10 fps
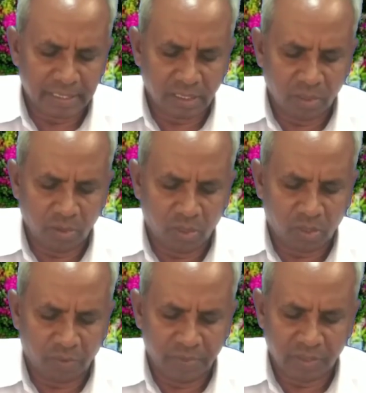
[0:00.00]
పట్టణంలో
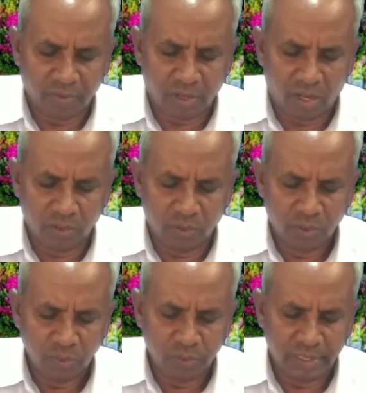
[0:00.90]
ఒక విధవరాలు
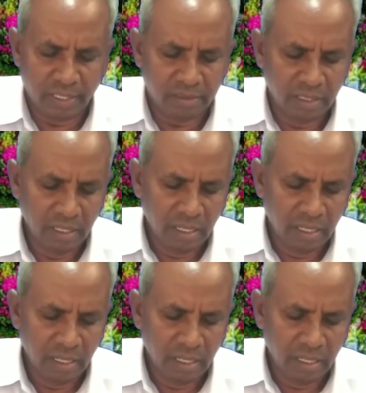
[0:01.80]
ఉండెను